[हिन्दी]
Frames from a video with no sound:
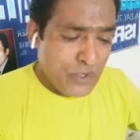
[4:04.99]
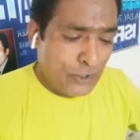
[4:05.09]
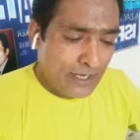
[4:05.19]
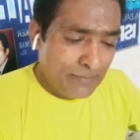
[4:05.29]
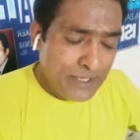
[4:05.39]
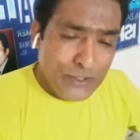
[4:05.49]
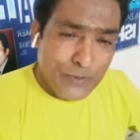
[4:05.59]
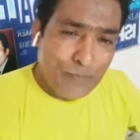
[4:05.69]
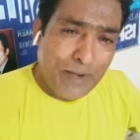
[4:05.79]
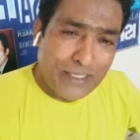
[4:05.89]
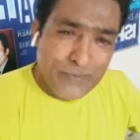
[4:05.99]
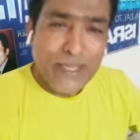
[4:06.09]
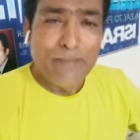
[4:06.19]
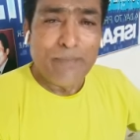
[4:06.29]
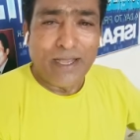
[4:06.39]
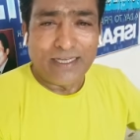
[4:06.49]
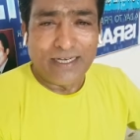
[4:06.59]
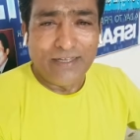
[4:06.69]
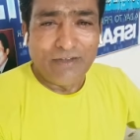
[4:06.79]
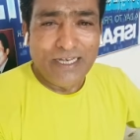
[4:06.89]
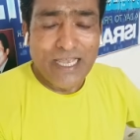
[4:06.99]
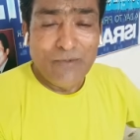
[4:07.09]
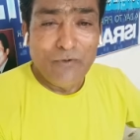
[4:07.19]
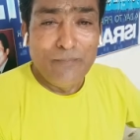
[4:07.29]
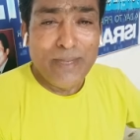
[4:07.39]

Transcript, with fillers: और अभी जो पांचवी एम्पायर आने वाली है वो